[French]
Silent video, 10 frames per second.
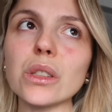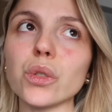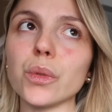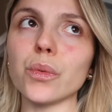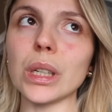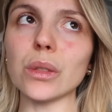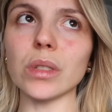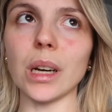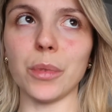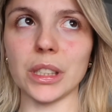Je voulais
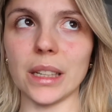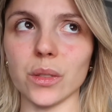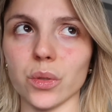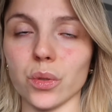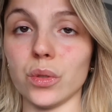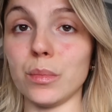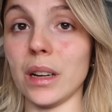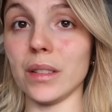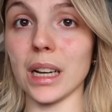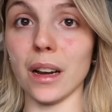tourner un podcast aujourd'hui, mais
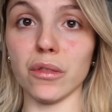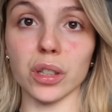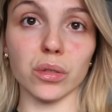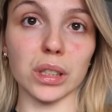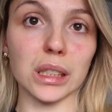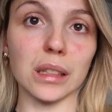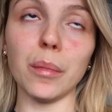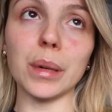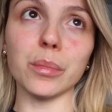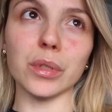avec la voix que j'ai,
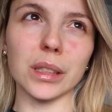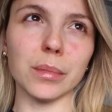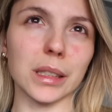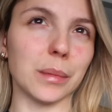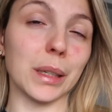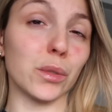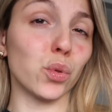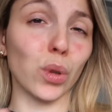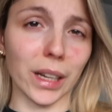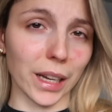ça va être possible parce que c'est pas du
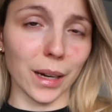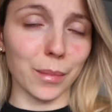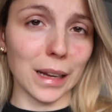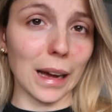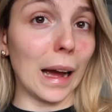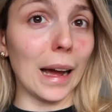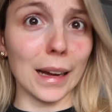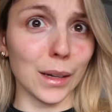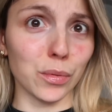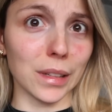tout agréable
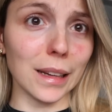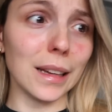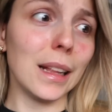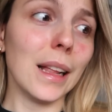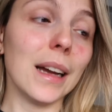à écouter.